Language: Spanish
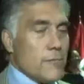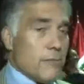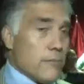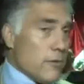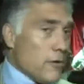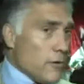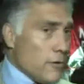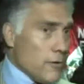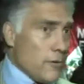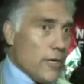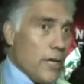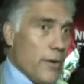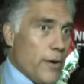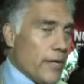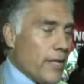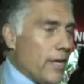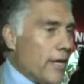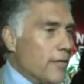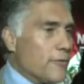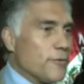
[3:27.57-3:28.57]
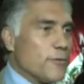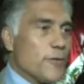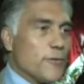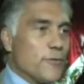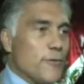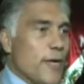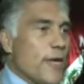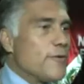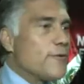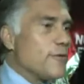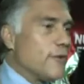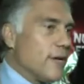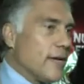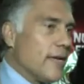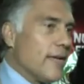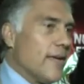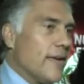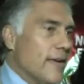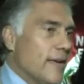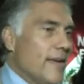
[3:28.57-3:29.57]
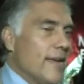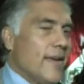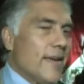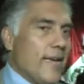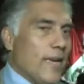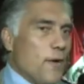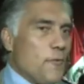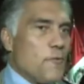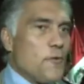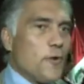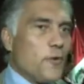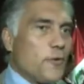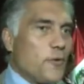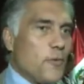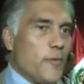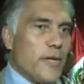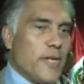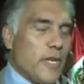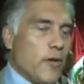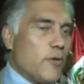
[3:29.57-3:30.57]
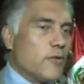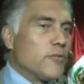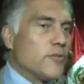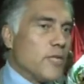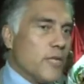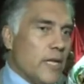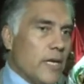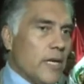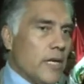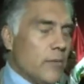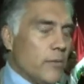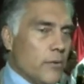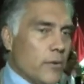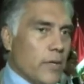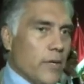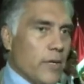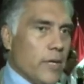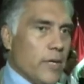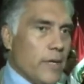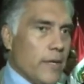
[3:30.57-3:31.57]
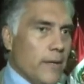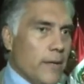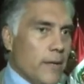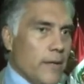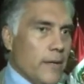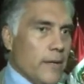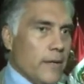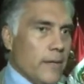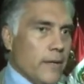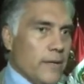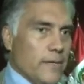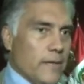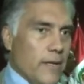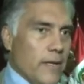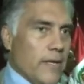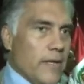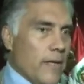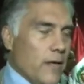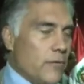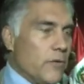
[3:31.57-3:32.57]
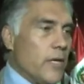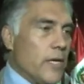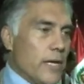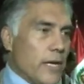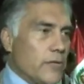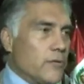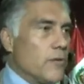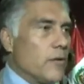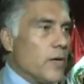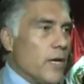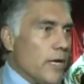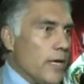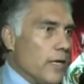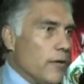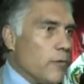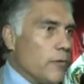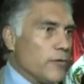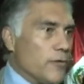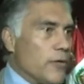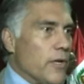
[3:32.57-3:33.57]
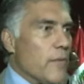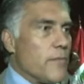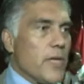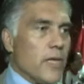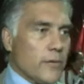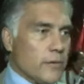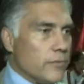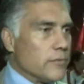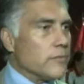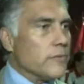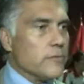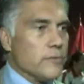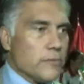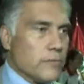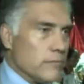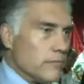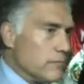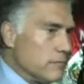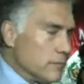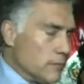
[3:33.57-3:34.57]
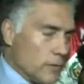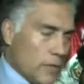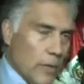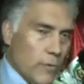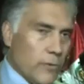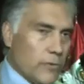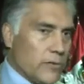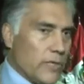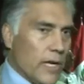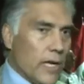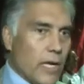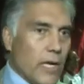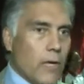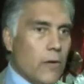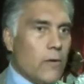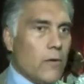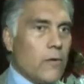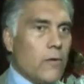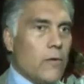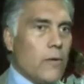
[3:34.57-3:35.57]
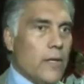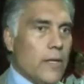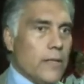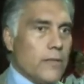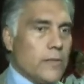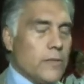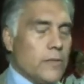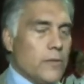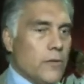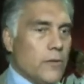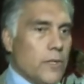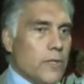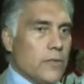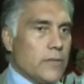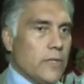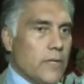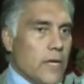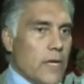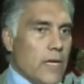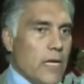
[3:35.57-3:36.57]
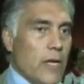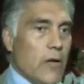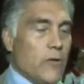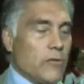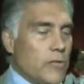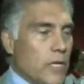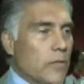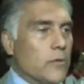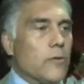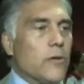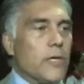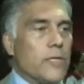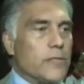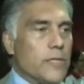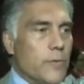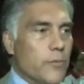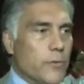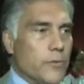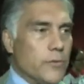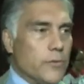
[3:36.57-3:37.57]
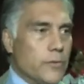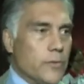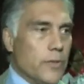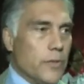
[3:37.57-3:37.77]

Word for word: la verdad que eso no es una decisión que, que uno toma ni considera porque estarías dándole razón a los cuestionamientos. Estamos tranquilos con las decisiones y los actos que hacemos